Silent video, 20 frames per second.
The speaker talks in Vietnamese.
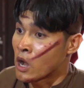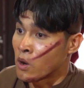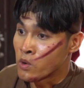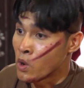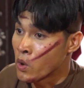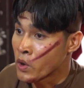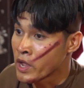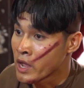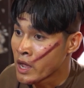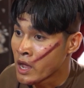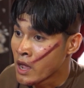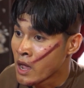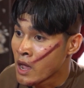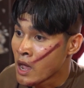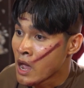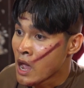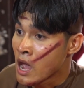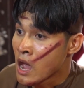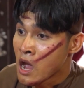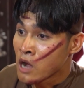Đầu đuôi
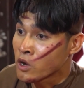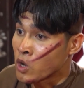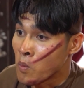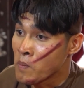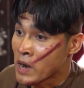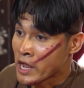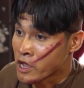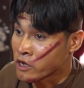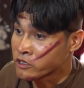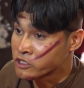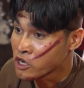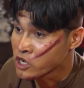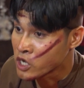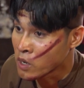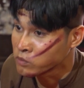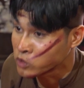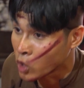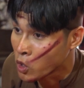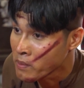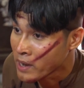Cũng là do trương
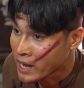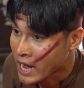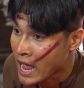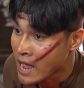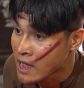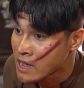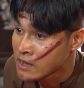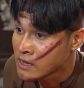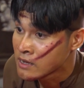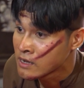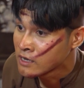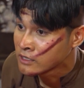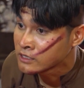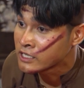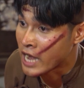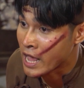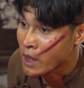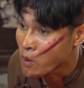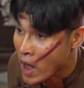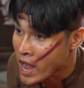công tử mà ra
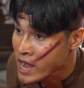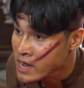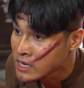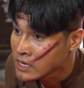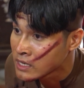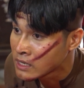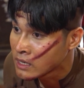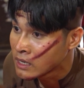Thưa đại quan